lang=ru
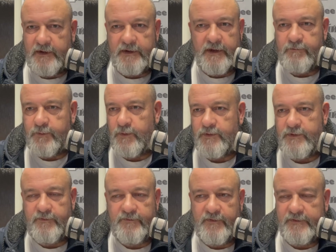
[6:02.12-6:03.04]
она
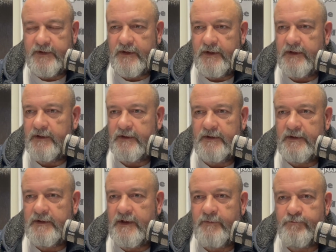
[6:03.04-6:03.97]
против, во-вторых,
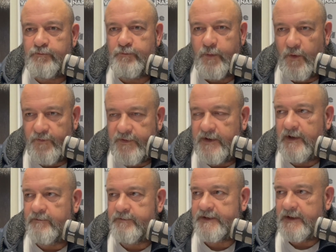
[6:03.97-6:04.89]
и пофиг
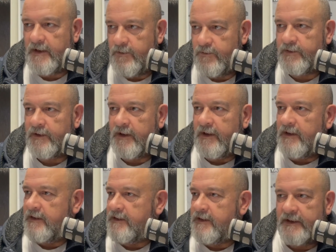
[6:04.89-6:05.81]
абсолютно,
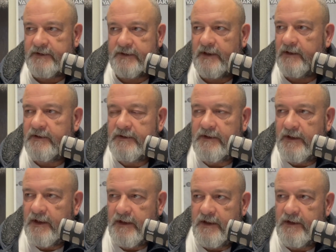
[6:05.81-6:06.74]
и не осталось
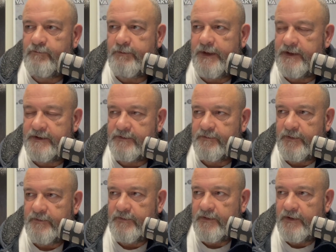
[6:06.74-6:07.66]
никаких
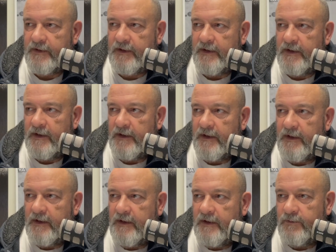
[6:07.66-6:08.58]
принципов.
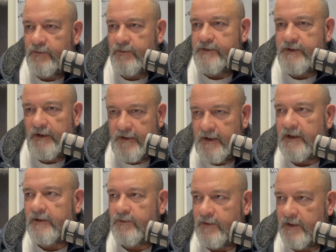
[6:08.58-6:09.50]
Ну, человек,
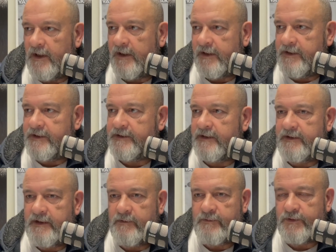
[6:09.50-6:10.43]
который гордится
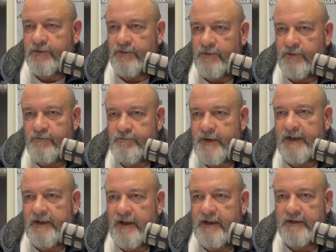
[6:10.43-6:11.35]
тем, что
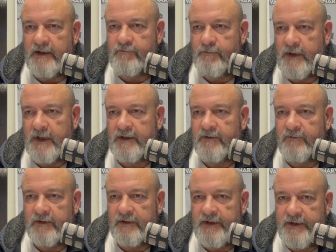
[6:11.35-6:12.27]
пять лет
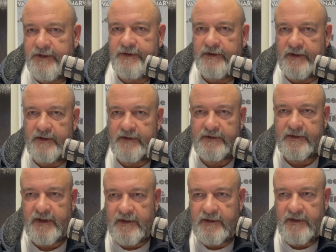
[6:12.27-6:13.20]
обманывал лидера
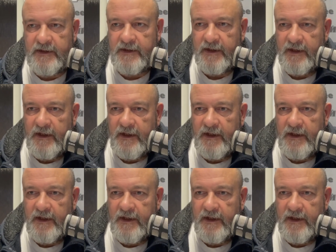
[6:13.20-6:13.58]
страны,